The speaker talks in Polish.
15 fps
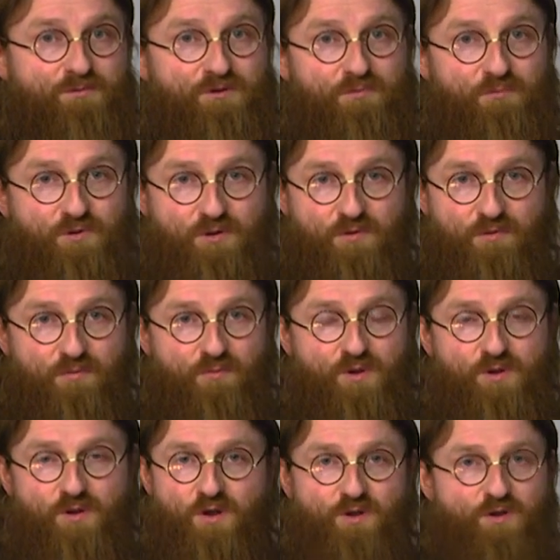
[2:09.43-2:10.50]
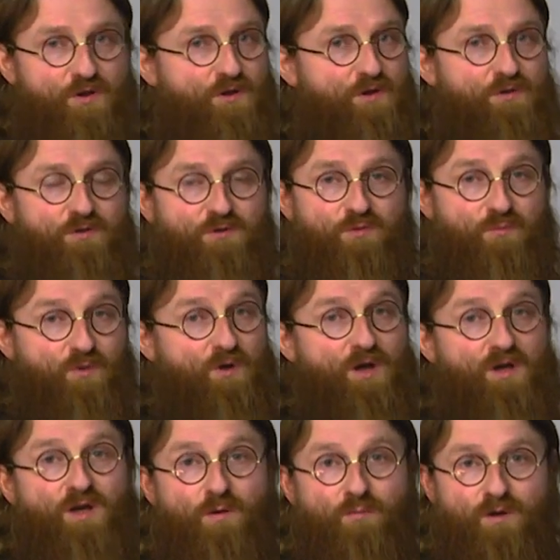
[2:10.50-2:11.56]
y, że możemy myśleć, że, że
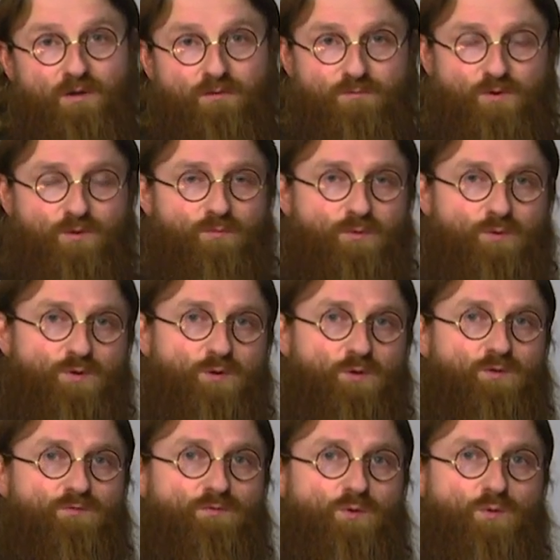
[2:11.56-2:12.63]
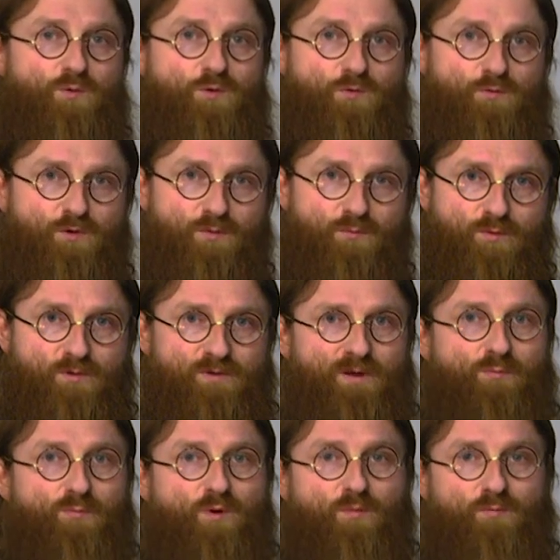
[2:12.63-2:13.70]
Boga nie ma, że Bóg się odwrócił, że Bóg
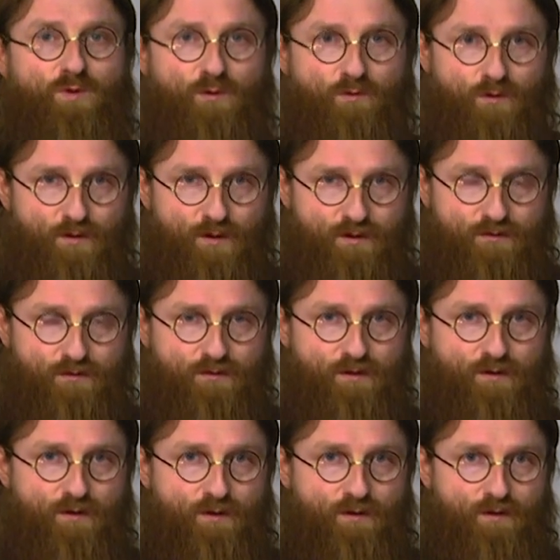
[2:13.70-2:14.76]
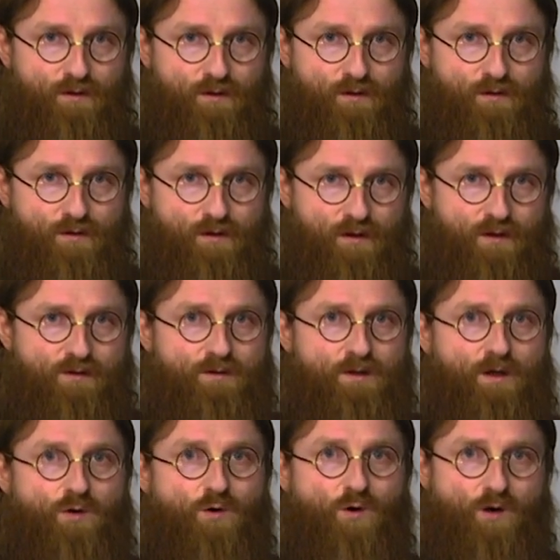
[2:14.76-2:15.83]
zapomniał o nas, że nas
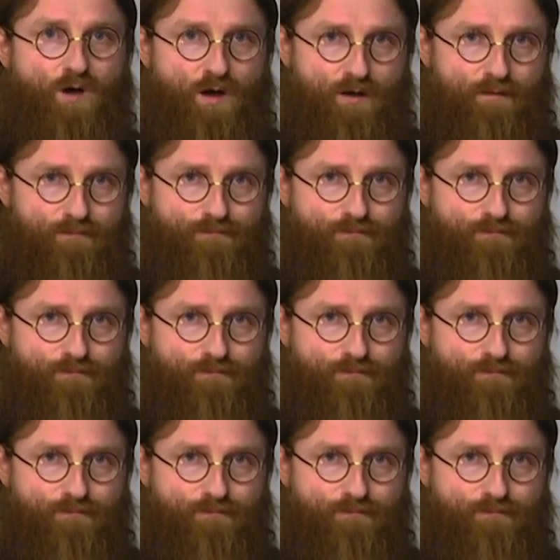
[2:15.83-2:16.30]
nie kocha,